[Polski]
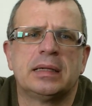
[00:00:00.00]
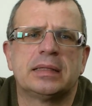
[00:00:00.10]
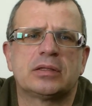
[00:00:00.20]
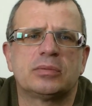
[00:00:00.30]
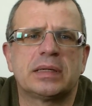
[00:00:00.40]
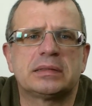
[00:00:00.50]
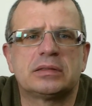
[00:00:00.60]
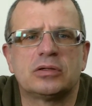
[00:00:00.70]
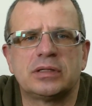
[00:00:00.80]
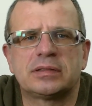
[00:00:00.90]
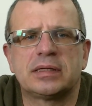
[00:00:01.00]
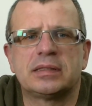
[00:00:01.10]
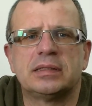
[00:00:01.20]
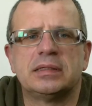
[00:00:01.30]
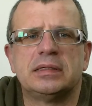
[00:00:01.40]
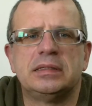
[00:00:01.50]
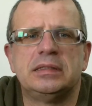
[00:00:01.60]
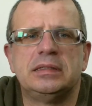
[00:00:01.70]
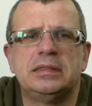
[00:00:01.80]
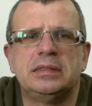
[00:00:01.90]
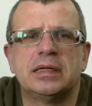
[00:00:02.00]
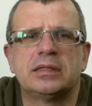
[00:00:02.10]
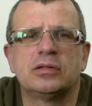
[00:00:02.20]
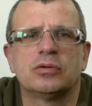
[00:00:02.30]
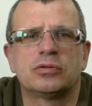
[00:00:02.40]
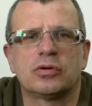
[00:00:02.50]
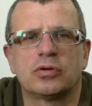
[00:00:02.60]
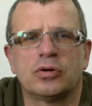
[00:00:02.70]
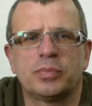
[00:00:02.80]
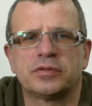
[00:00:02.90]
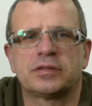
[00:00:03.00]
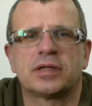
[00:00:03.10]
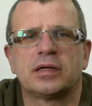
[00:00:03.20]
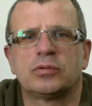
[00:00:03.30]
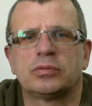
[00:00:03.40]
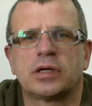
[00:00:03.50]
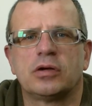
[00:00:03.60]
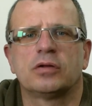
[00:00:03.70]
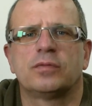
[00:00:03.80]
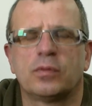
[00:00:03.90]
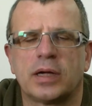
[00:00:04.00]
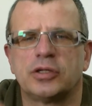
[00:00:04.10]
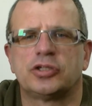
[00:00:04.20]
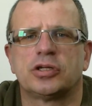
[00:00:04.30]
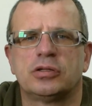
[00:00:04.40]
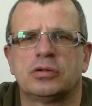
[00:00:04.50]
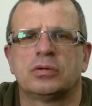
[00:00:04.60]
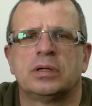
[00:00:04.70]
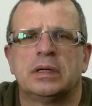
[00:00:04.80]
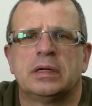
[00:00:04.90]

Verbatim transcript: Natomiast, no niestety, jedyną drogą pozostaje tutaj odwołanie się do